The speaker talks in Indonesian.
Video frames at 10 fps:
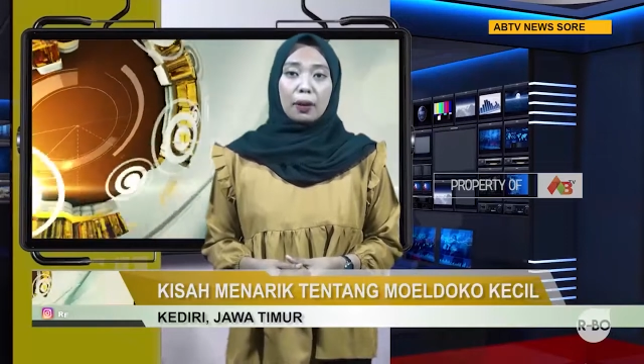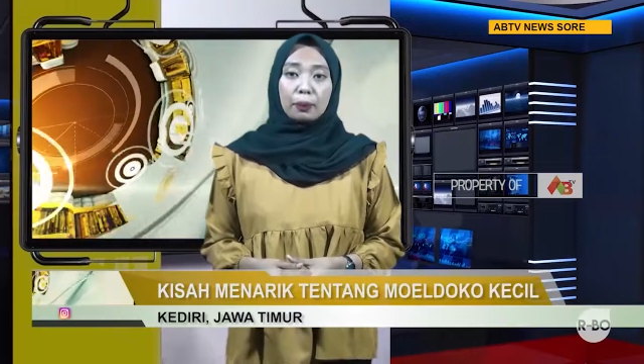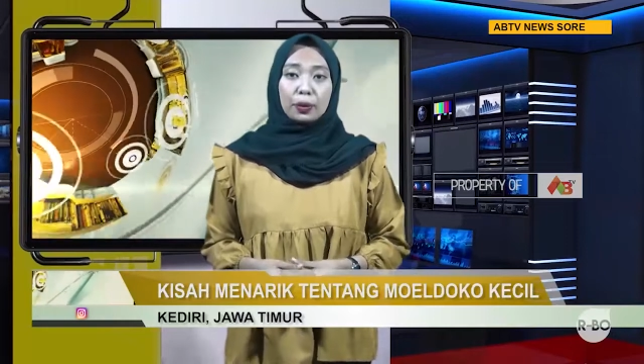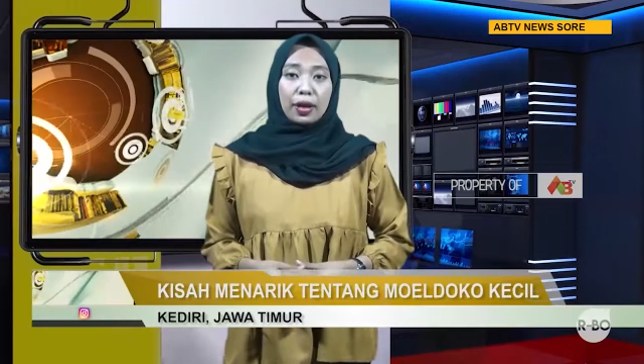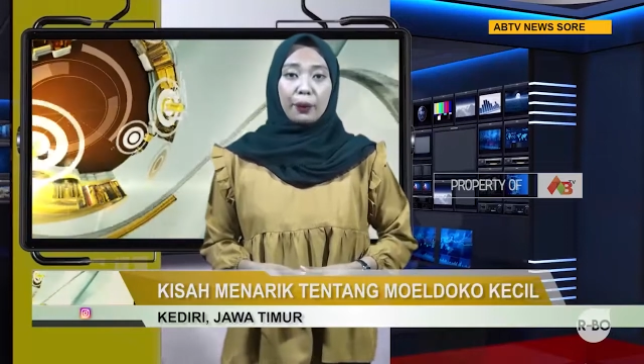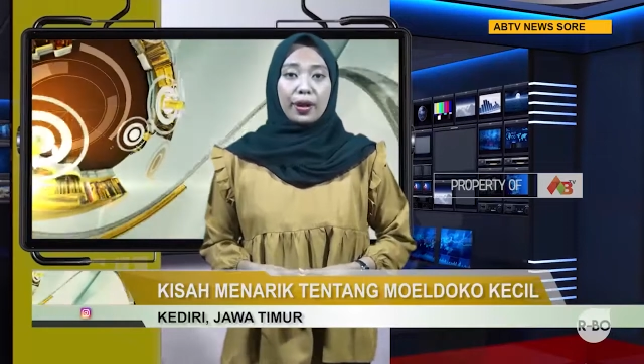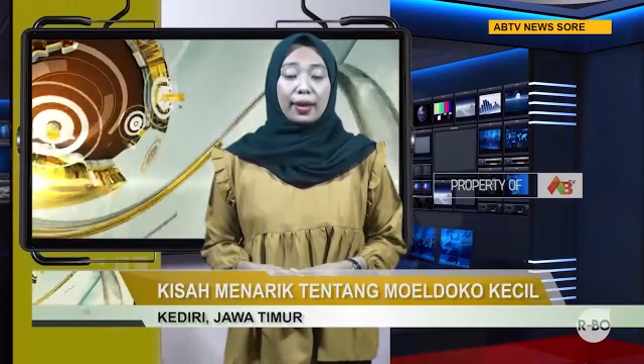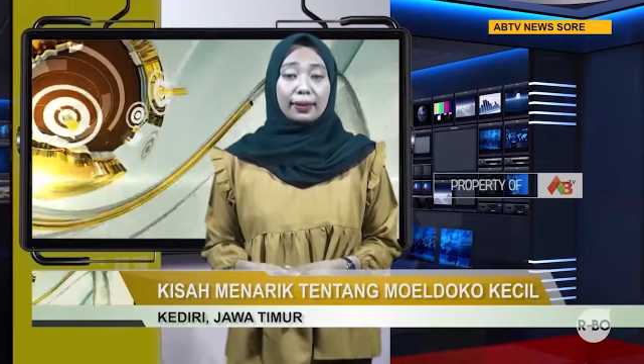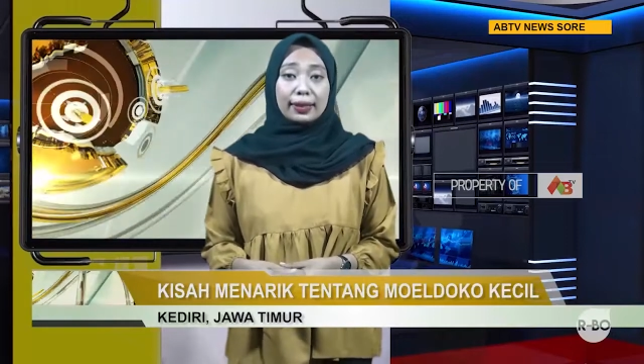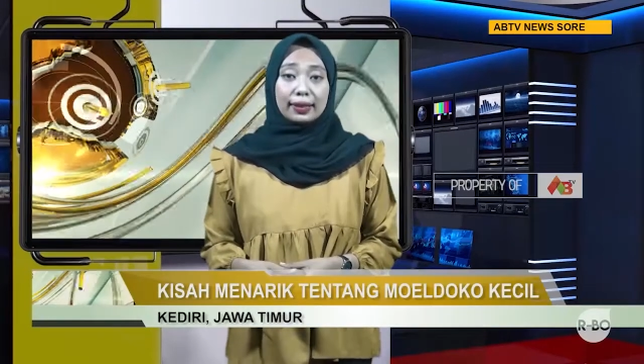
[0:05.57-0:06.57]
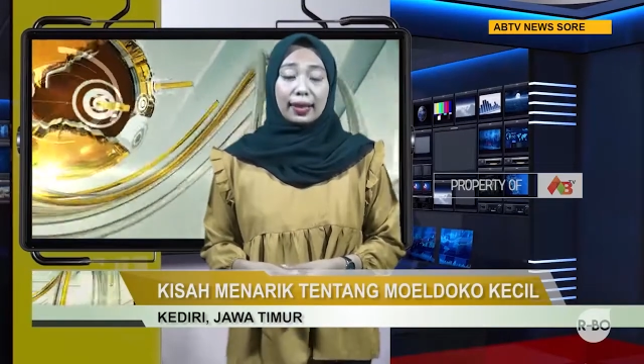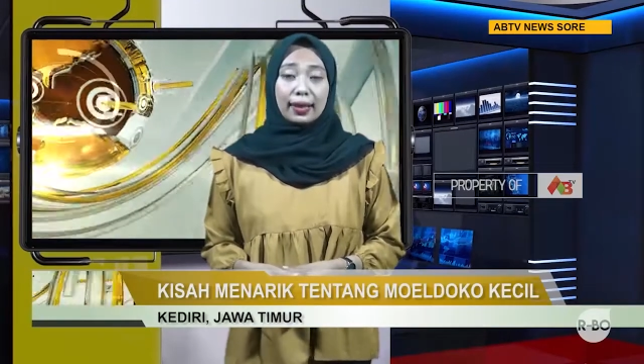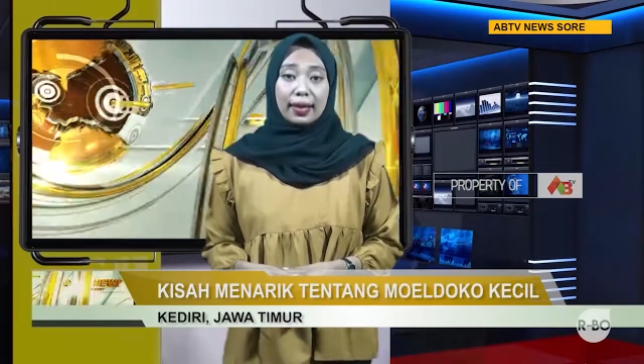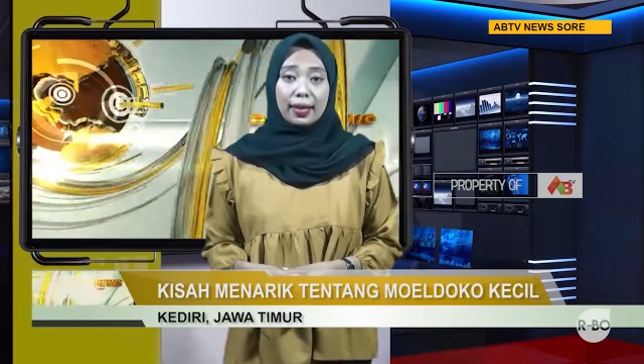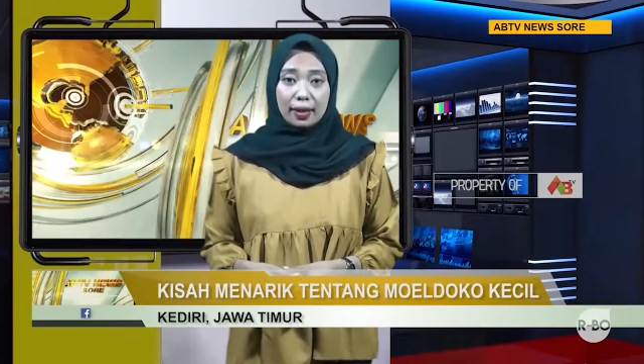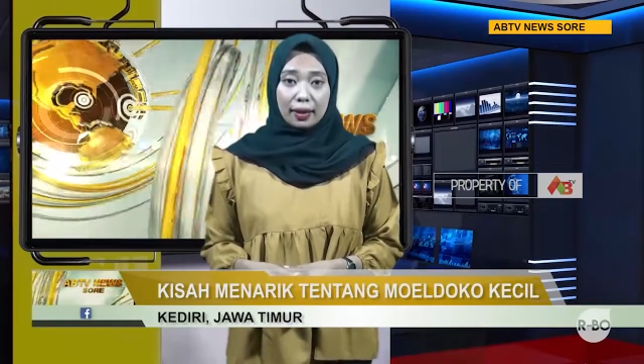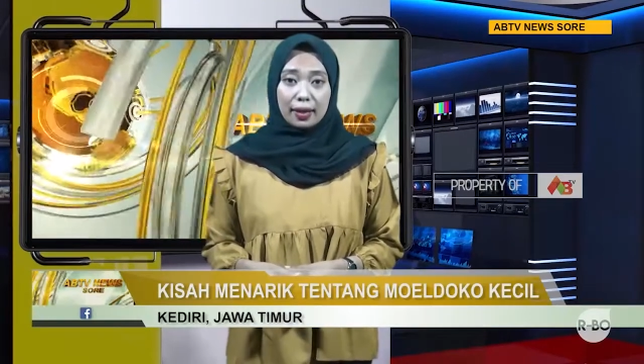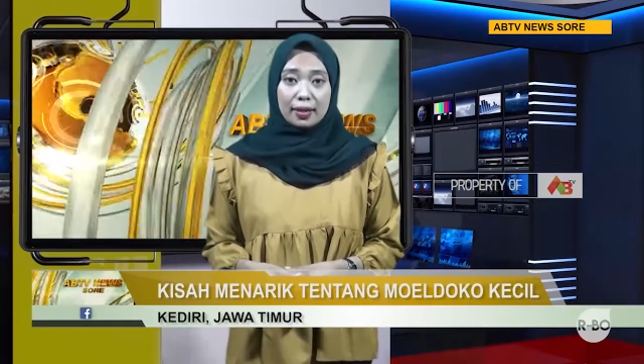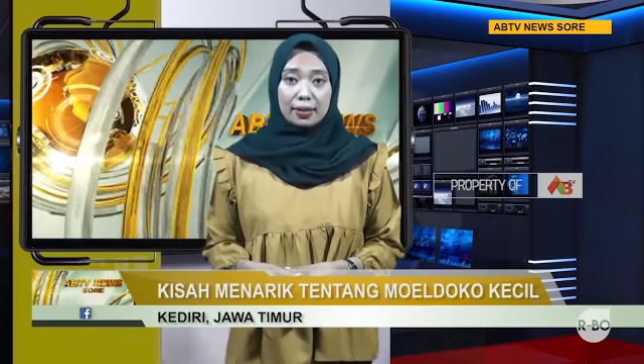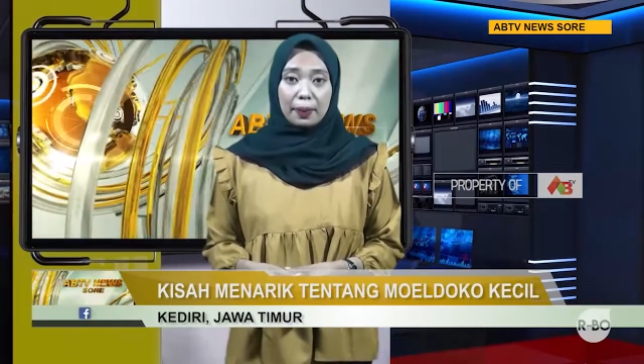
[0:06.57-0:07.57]
Munawiyati tetangganya di
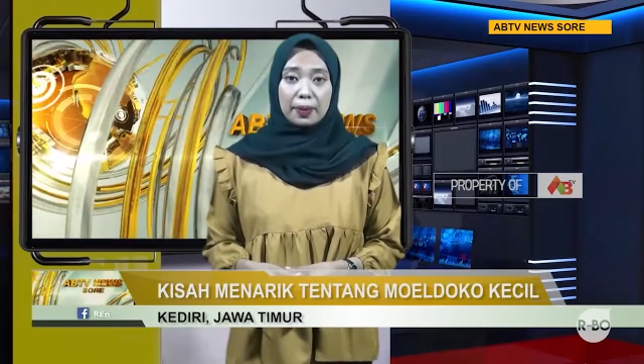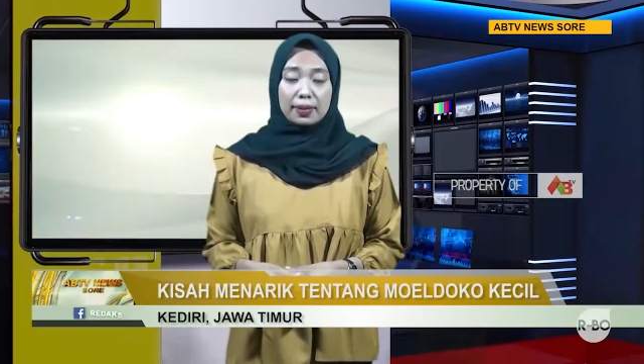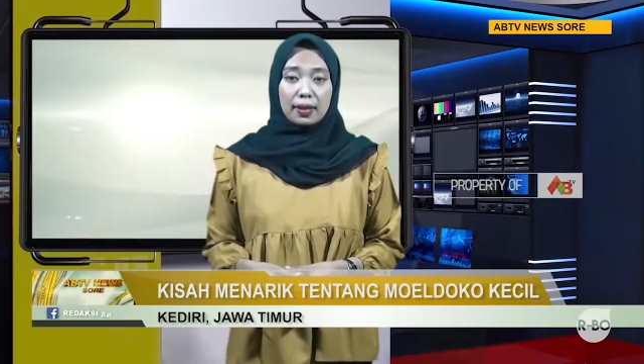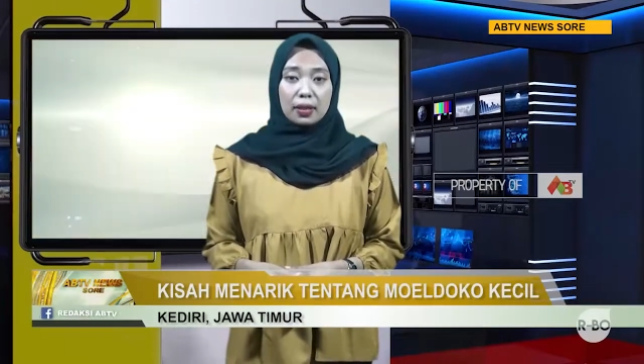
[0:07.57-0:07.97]
Desa Pesing,